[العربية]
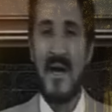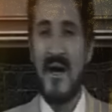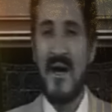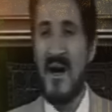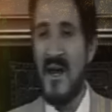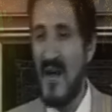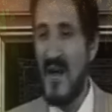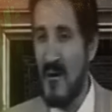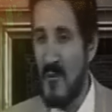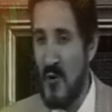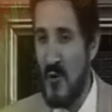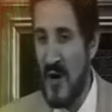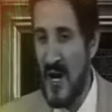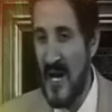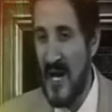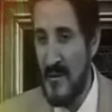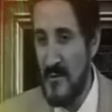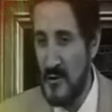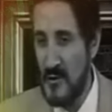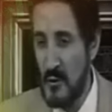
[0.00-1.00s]
قال أبو
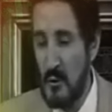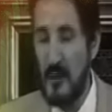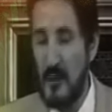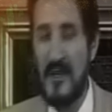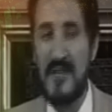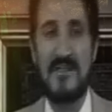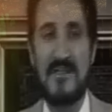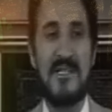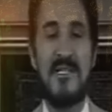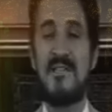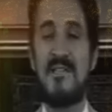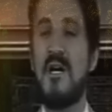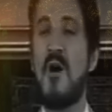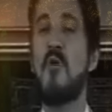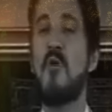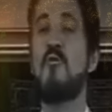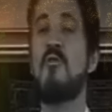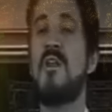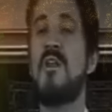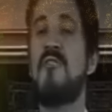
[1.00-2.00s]
حامد رؤية
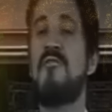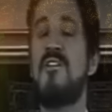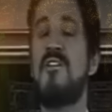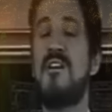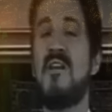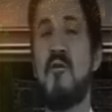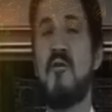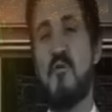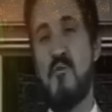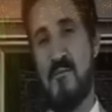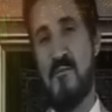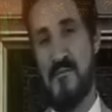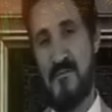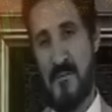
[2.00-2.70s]
إحداهن في النوم